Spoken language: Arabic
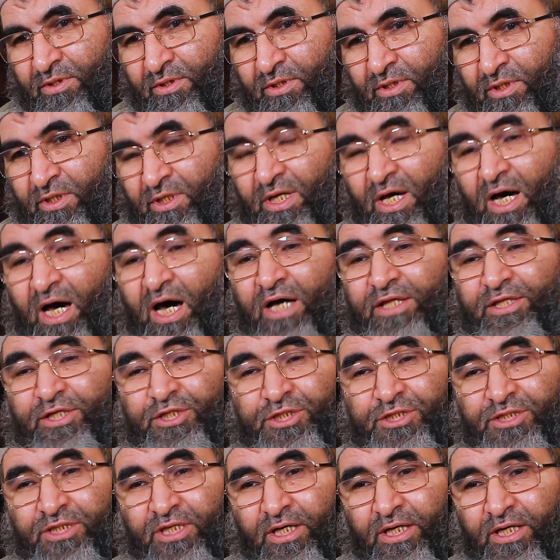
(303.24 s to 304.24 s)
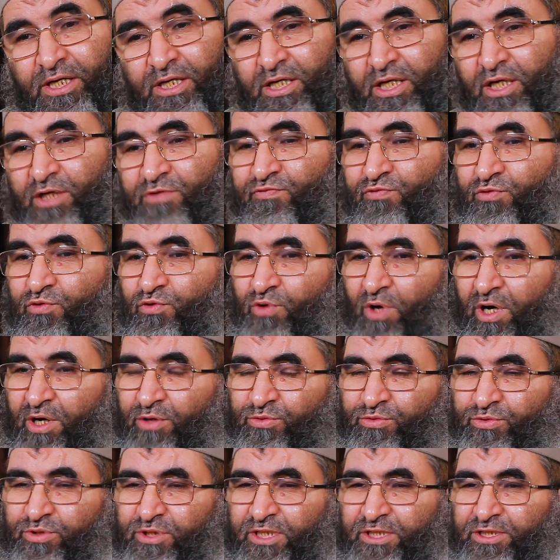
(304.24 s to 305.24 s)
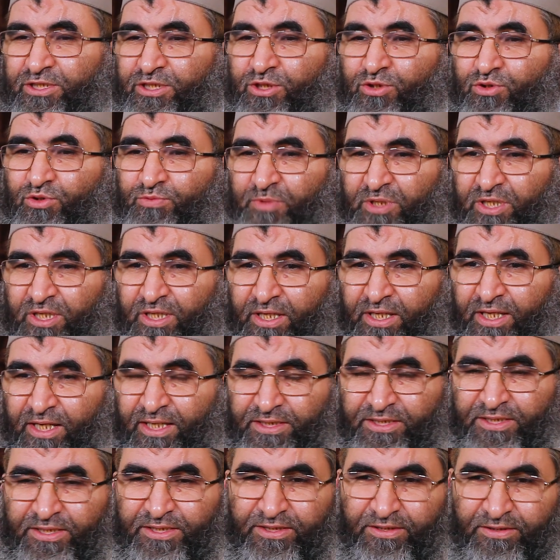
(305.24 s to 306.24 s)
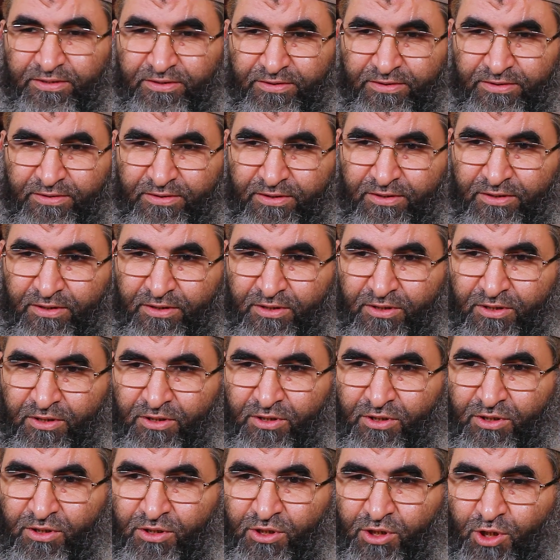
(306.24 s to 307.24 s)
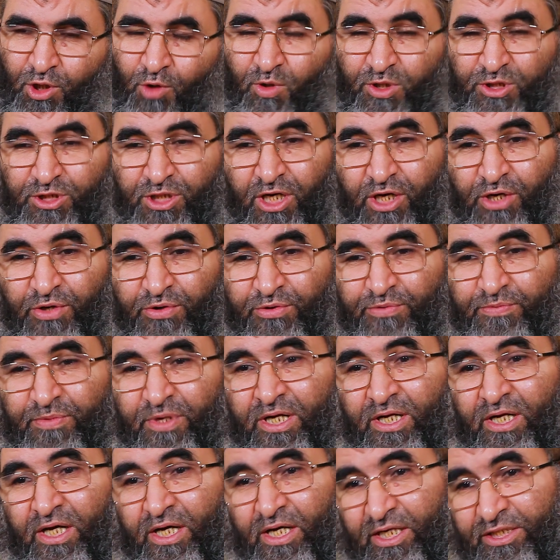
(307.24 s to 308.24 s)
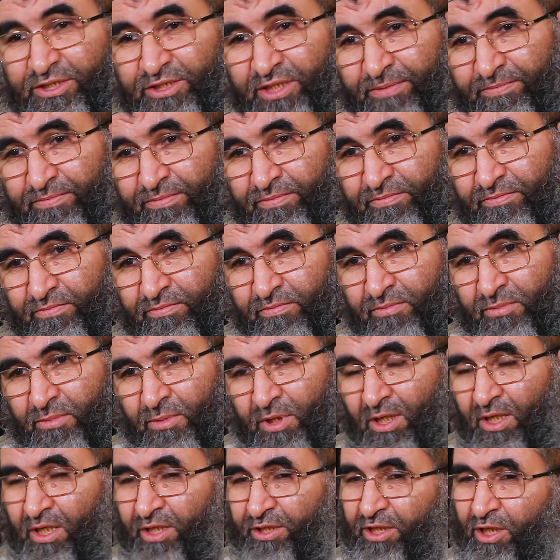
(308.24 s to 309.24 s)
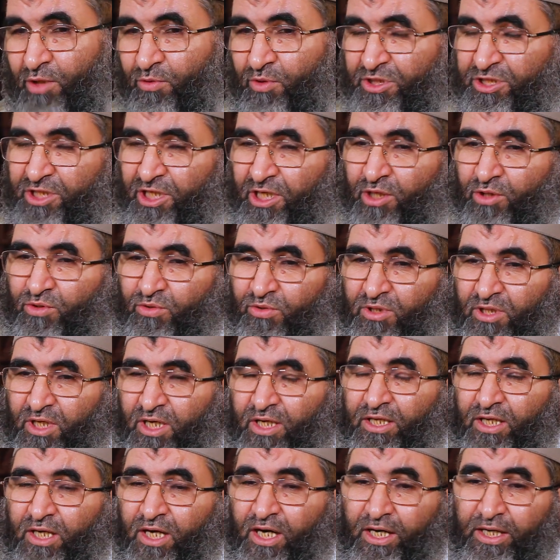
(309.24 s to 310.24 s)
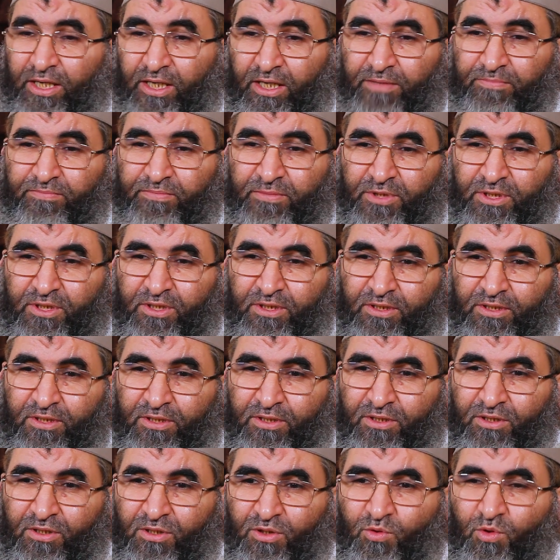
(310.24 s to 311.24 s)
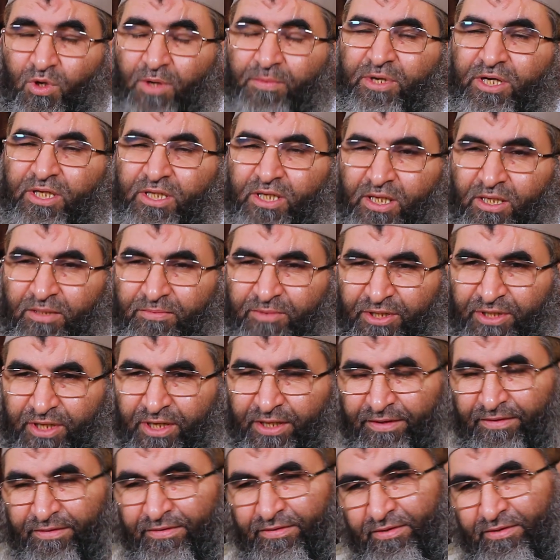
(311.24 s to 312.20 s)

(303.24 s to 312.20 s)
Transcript: إن هذا الشهر يغفل عنه كثير من الناس هو شهر بين رجب الذي هو شهر الله الحرام وبين رمضان